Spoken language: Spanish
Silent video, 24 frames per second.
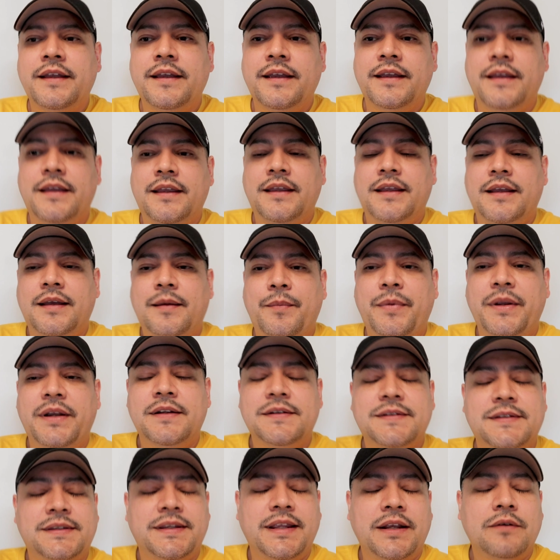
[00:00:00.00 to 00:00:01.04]
Eh,
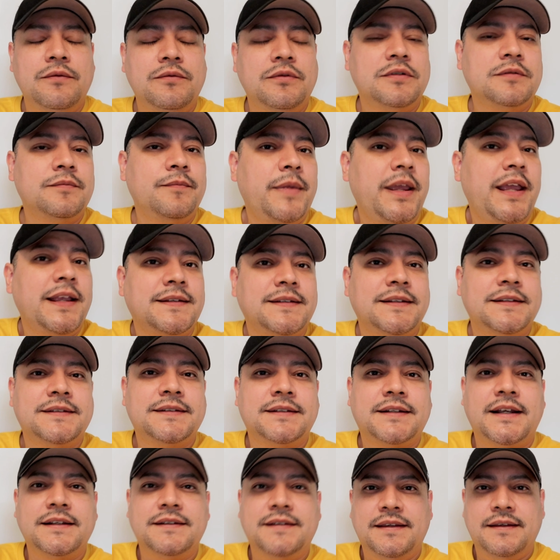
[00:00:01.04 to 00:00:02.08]
apenas tengo unos meses
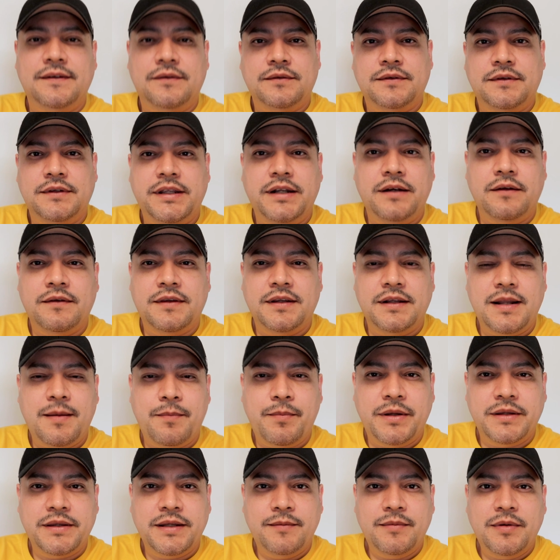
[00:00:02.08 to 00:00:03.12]
casi de, de, de la
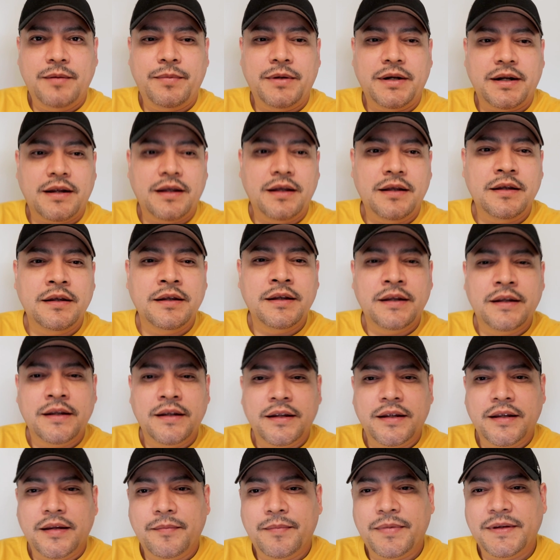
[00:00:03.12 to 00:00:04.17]
pandemia para acá.
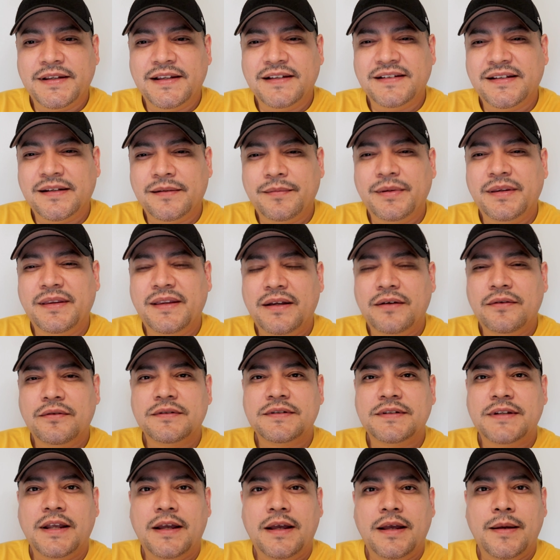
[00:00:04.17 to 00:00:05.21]
Empecé a hacer
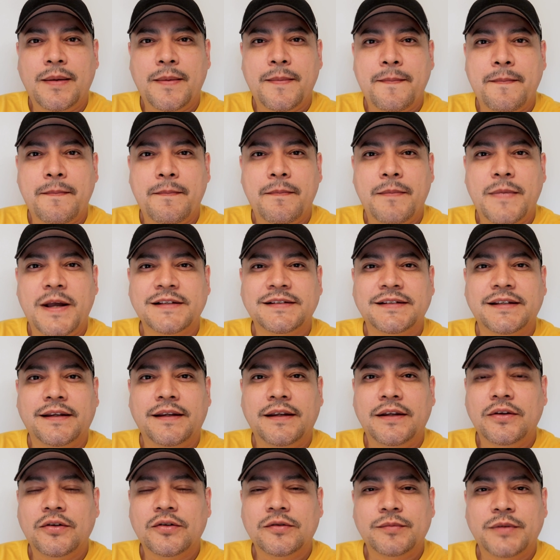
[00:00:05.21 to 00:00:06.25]
videos ya más
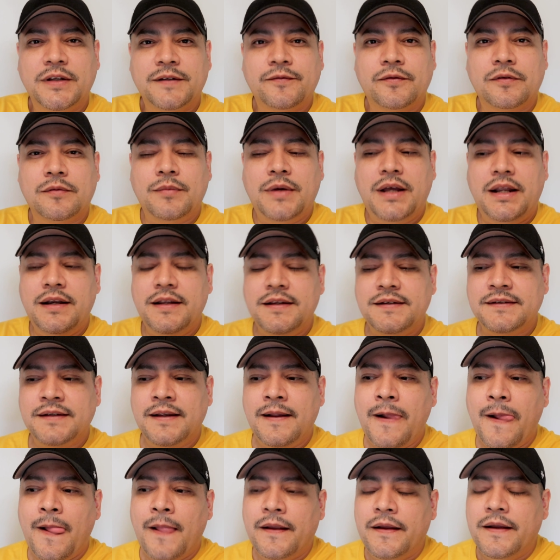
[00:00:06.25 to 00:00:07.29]
seguidos, más formales.
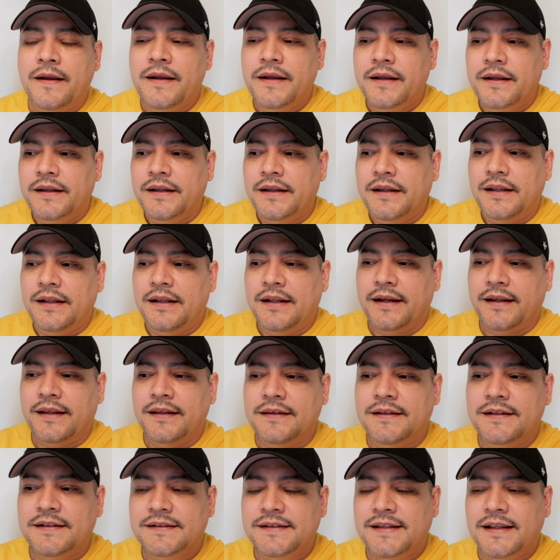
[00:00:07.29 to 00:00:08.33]
Y la
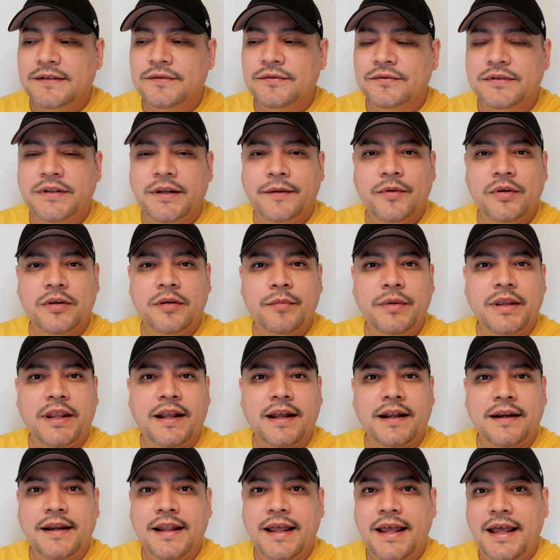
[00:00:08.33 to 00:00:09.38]
gente está suscribiendo a mi
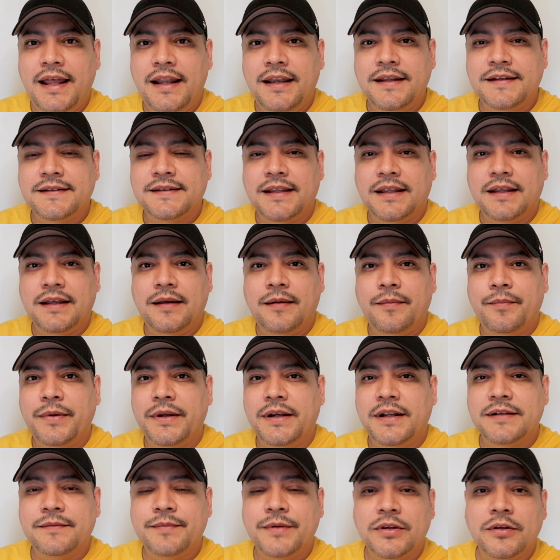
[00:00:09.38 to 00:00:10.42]
canal, está
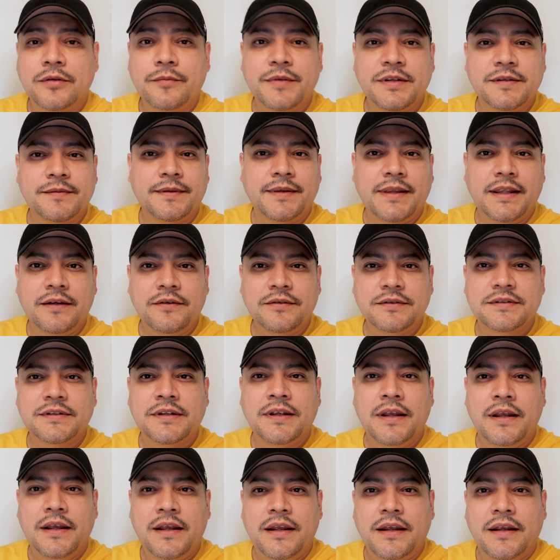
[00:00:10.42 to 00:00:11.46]
apenas viendo mis videos.
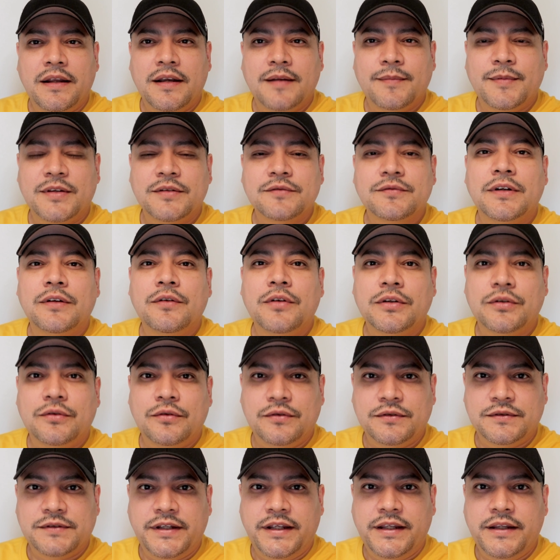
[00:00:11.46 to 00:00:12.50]
Les mando un saludo a
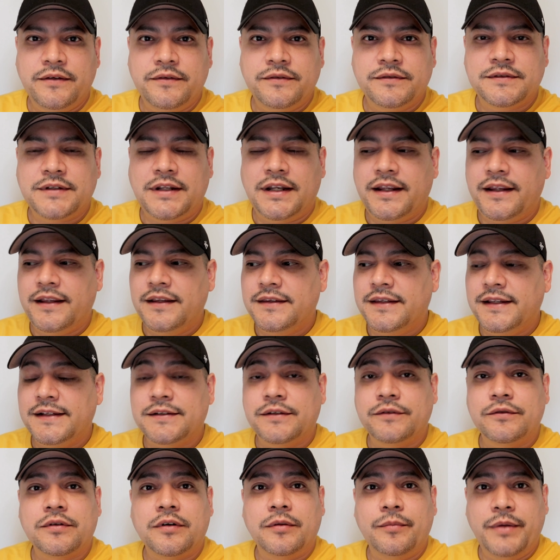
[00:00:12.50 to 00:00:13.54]
todos ellos, a la gente de
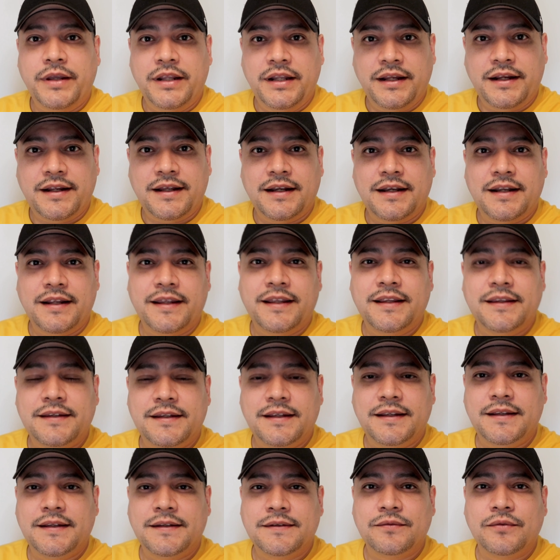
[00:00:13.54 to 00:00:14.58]
Centroamérica, a la
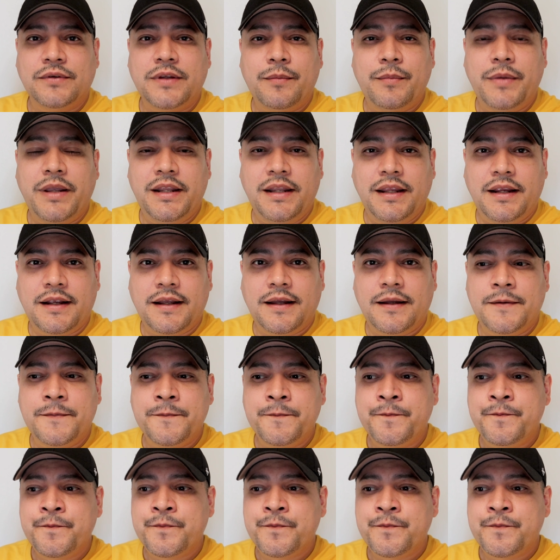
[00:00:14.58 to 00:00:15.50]
gente de Sudamérica,